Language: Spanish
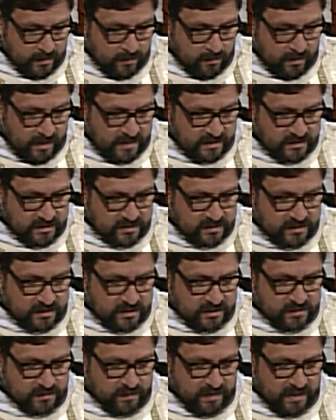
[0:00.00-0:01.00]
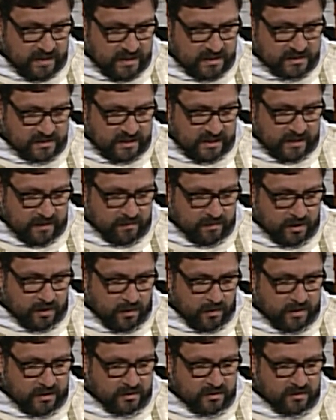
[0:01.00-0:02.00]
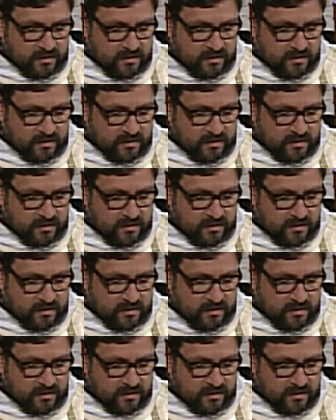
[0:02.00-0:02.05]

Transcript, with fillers: Righteousness because I am going